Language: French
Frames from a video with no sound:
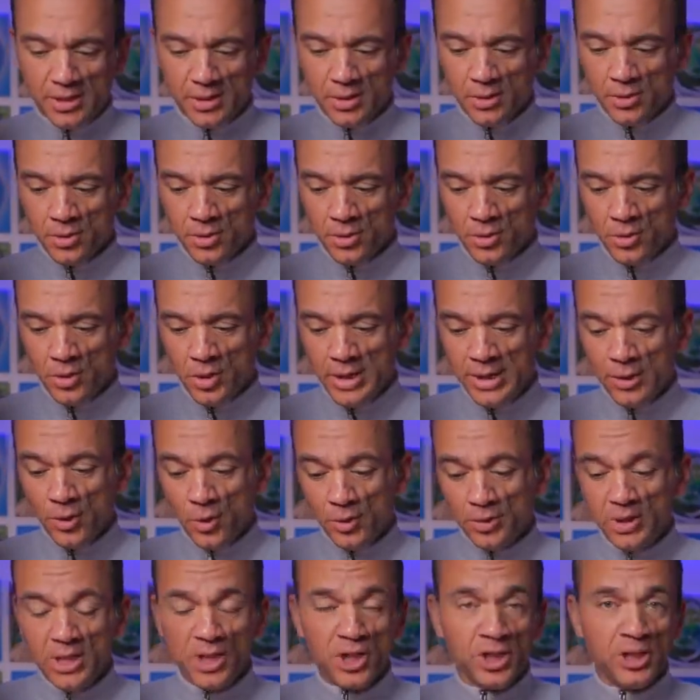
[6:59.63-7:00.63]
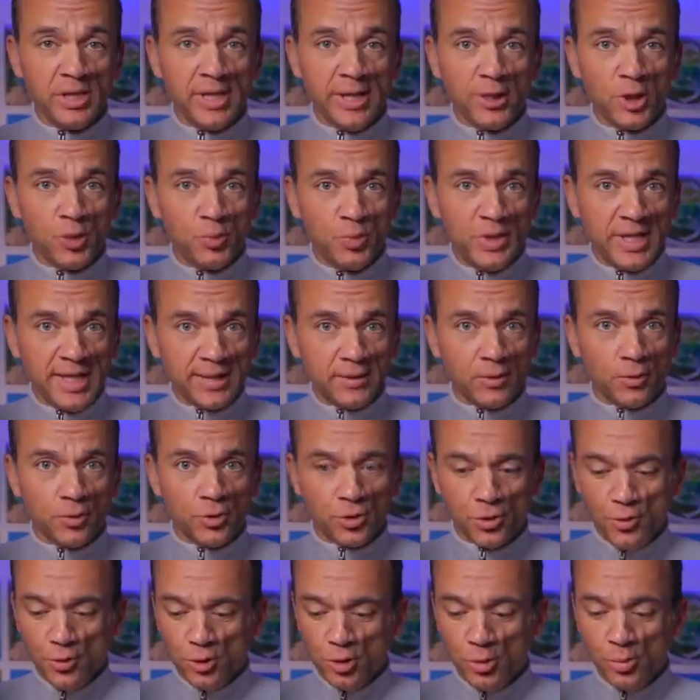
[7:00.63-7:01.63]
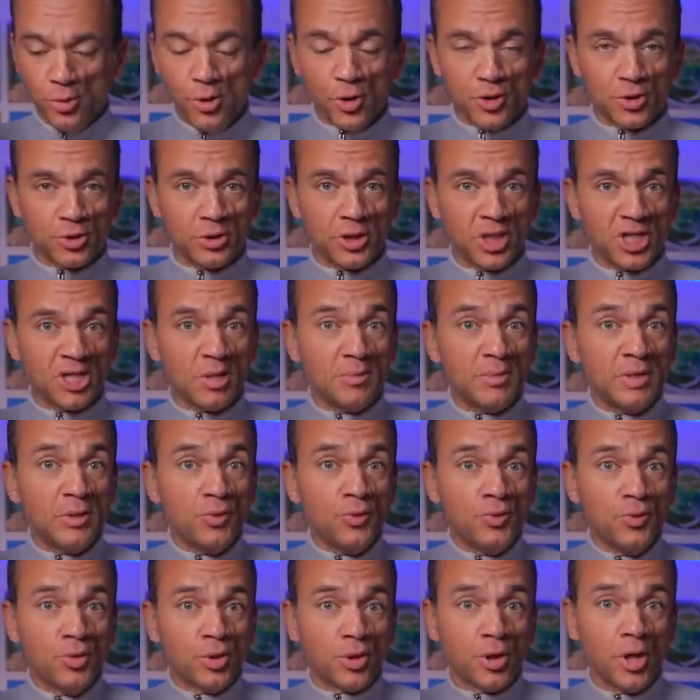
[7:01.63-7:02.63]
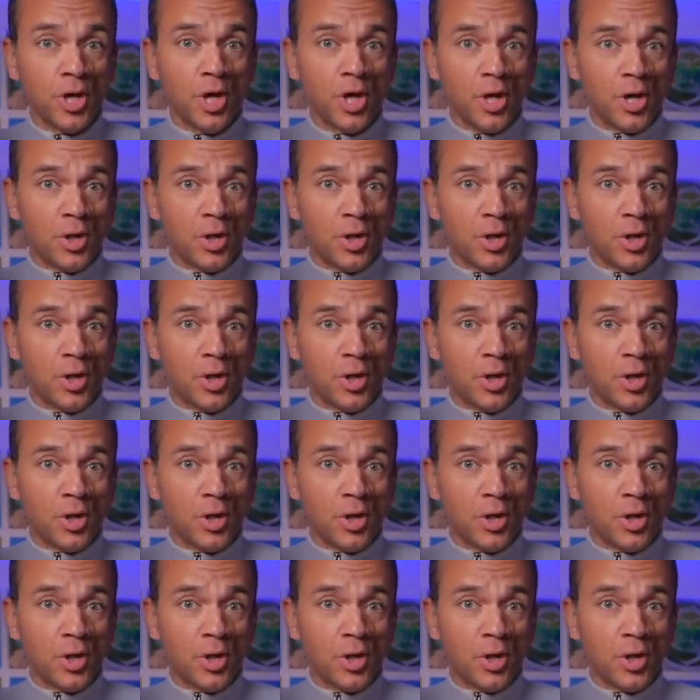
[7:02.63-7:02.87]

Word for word: Hein. Euh, les drones DJI depuis 4 ans que je suis youtubeur, je n'en ai jamais eu euh,